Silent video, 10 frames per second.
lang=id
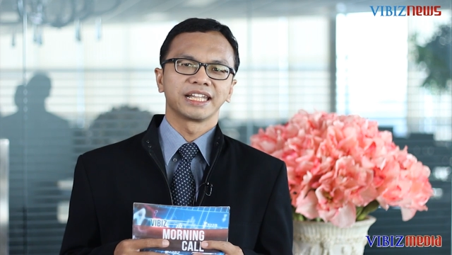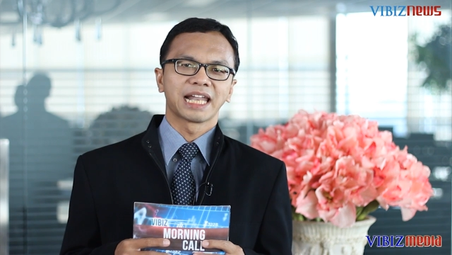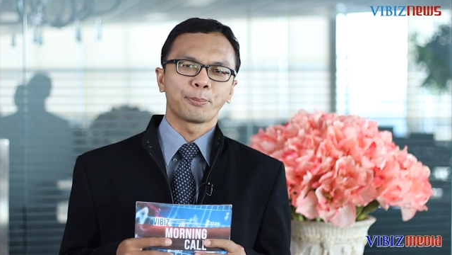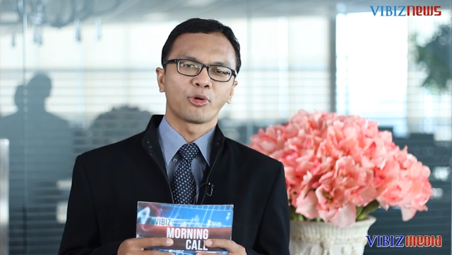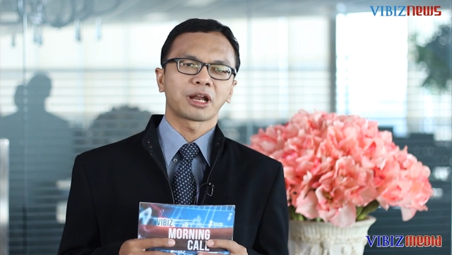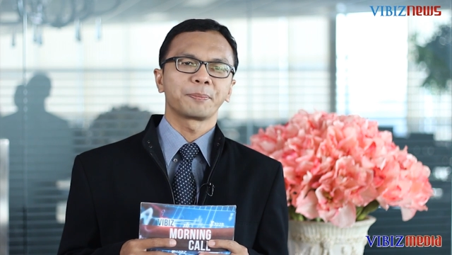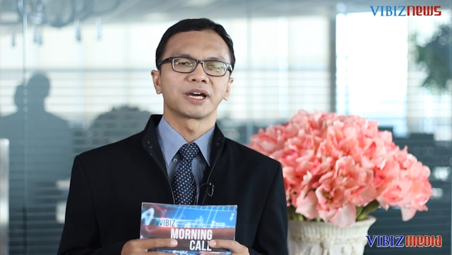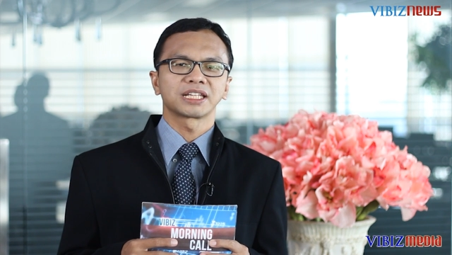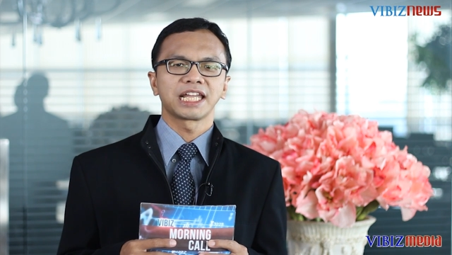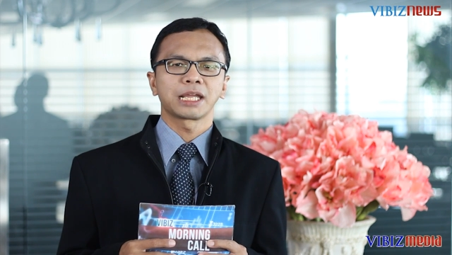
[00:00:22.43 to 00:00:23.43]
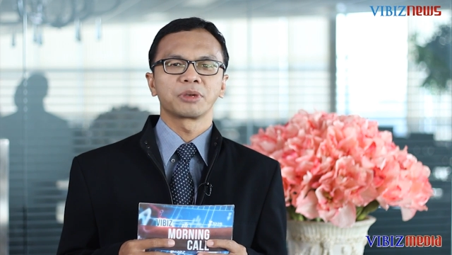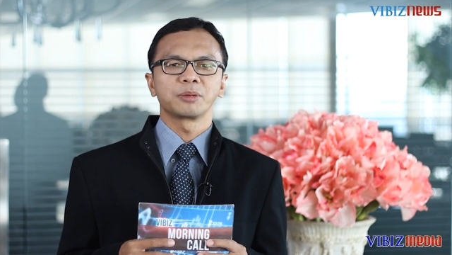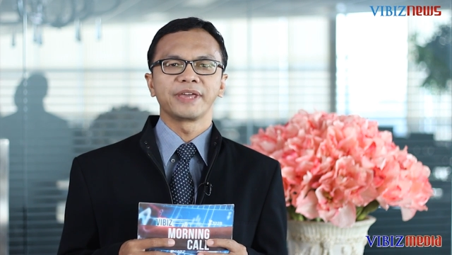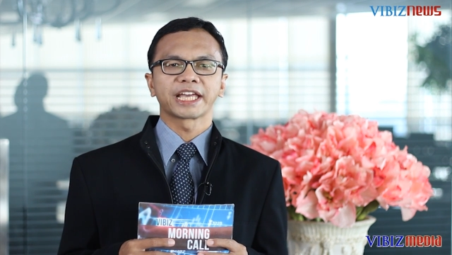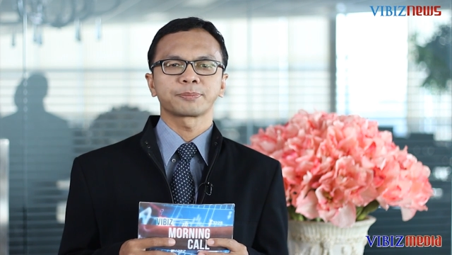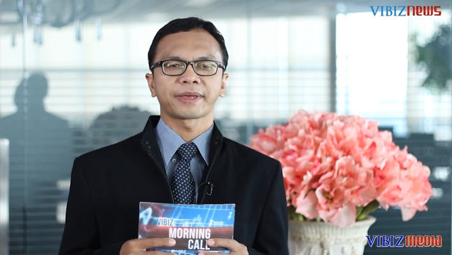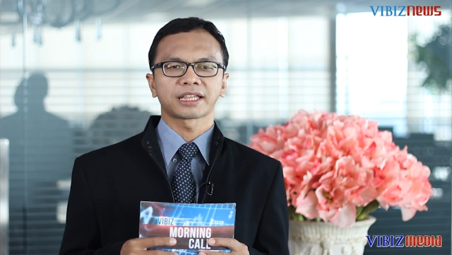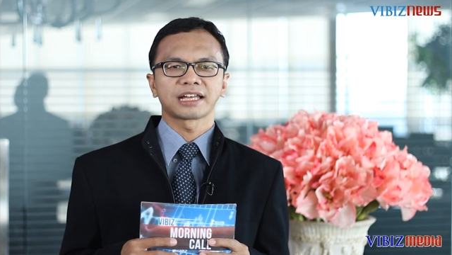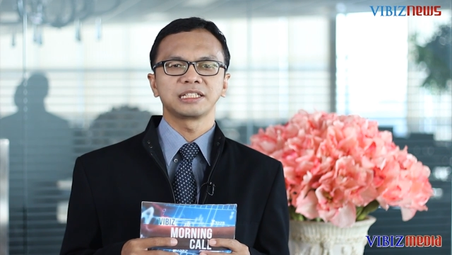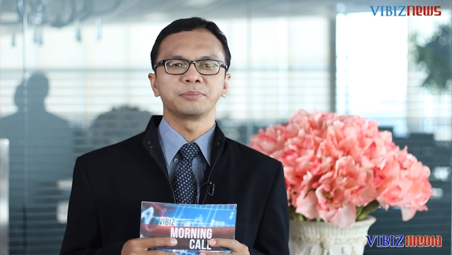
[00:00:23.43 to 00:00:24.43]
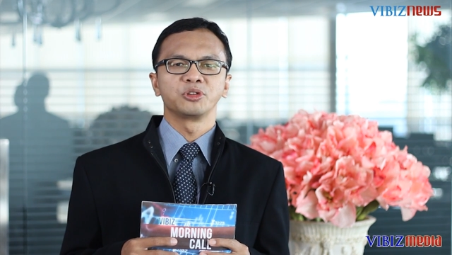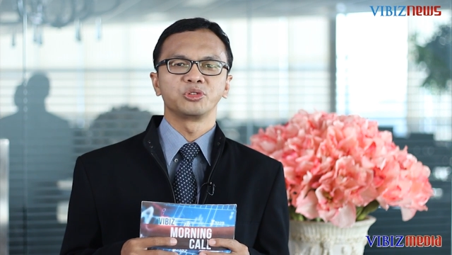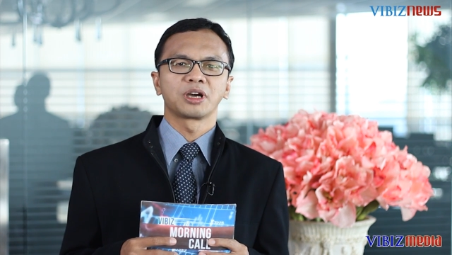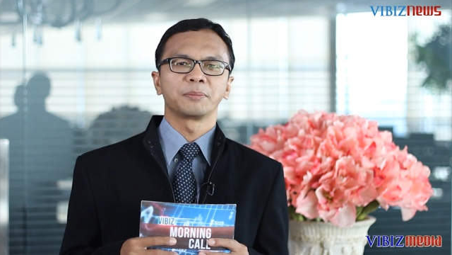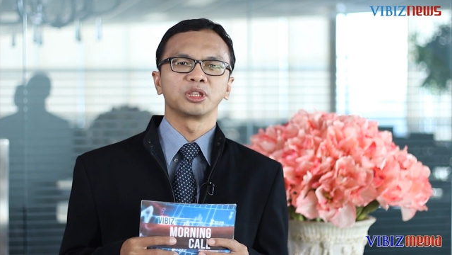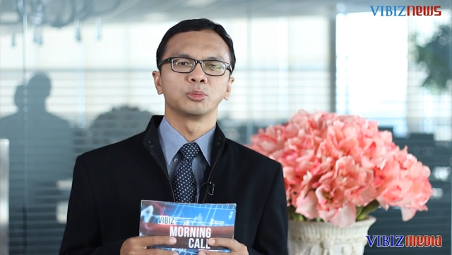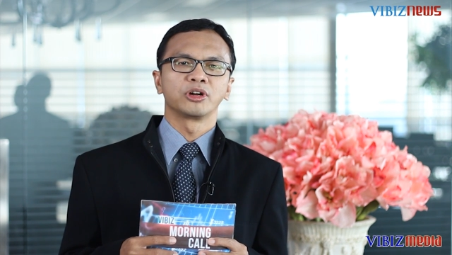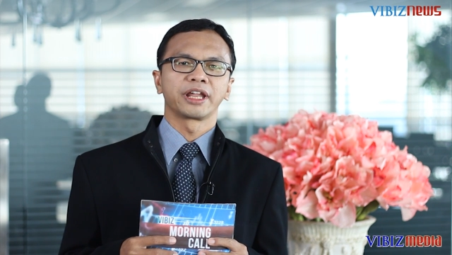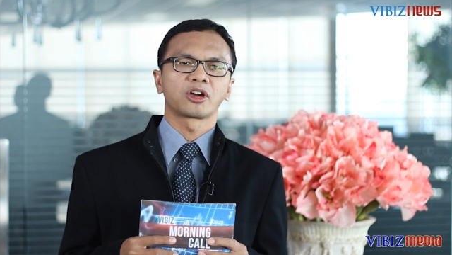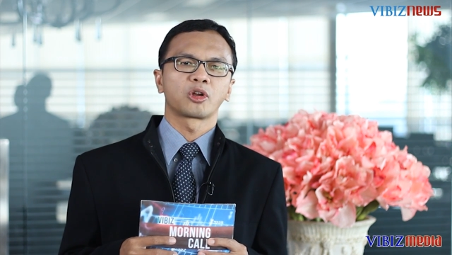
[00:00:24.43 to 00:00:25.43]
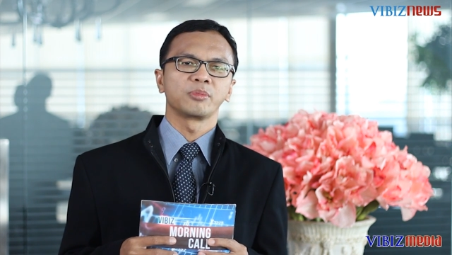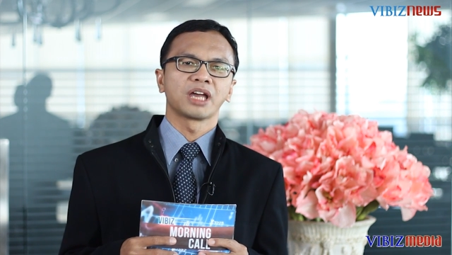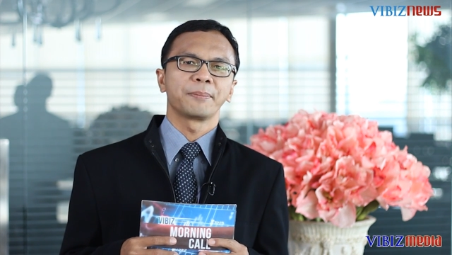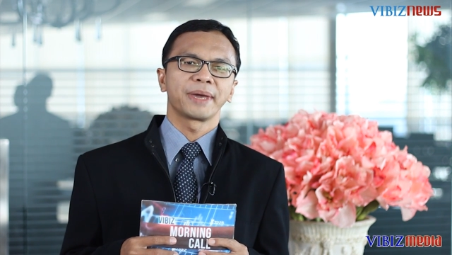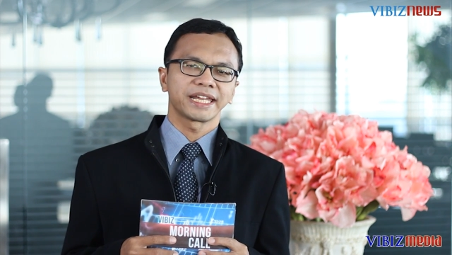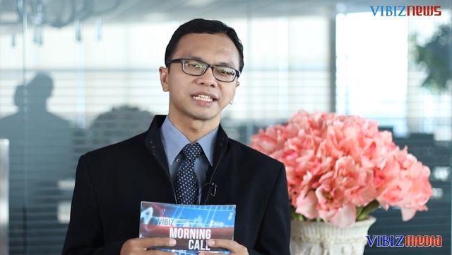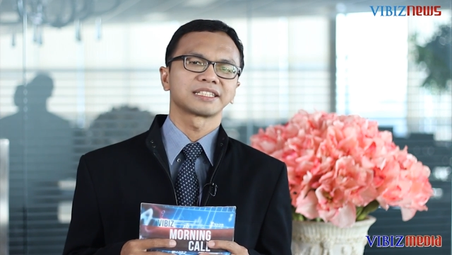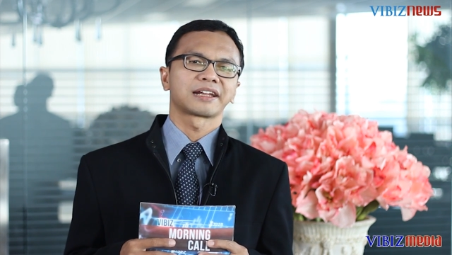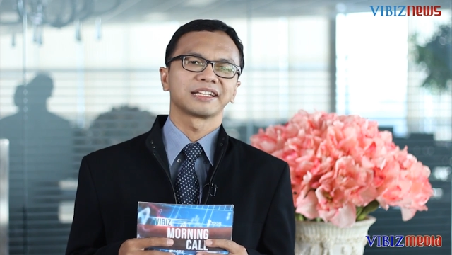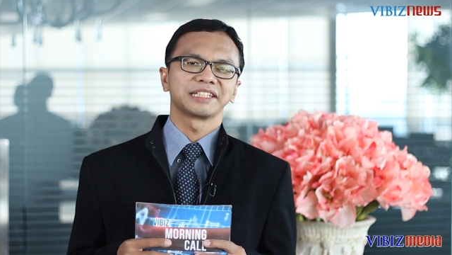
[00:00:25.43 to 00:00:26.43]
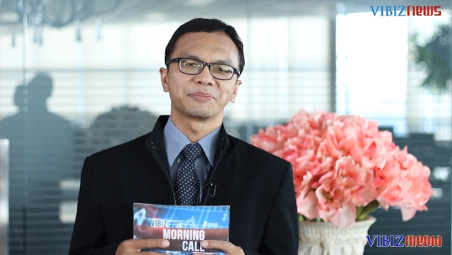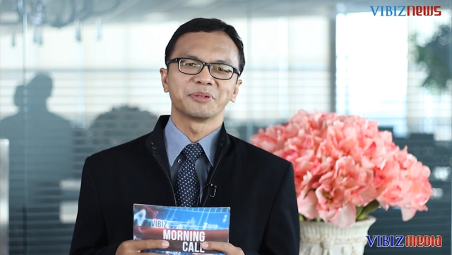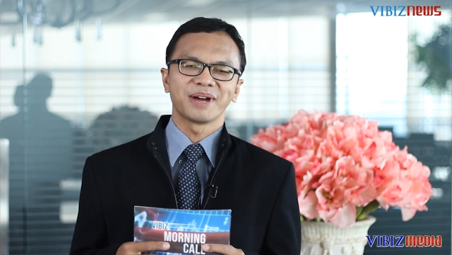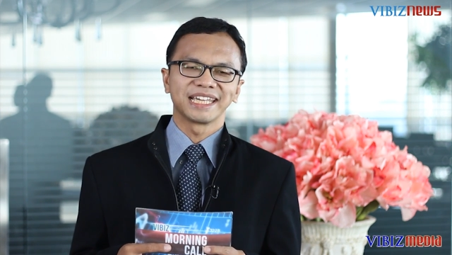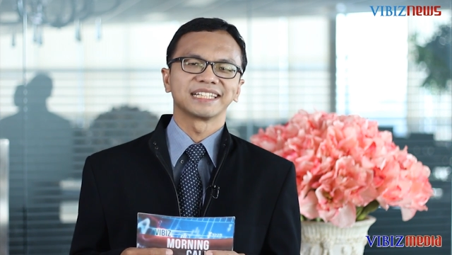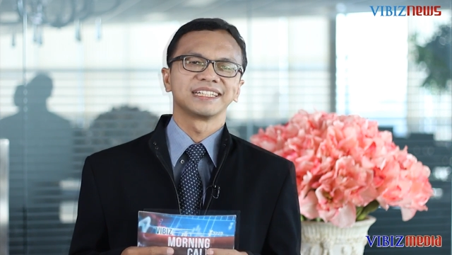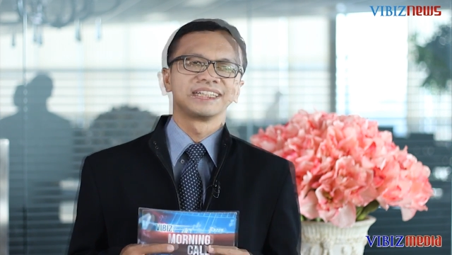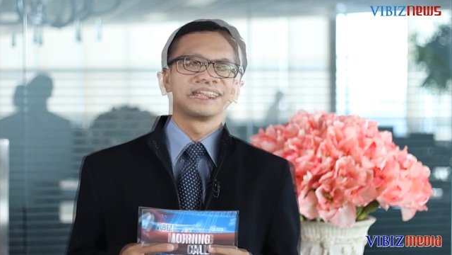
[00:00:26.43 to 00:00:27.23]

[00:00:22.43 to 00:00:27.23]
dan laporan pekerjaan yang melebihi ekspektasi menunjukkan pertumbuhan ekonomi Amerika Serikat yang membaik.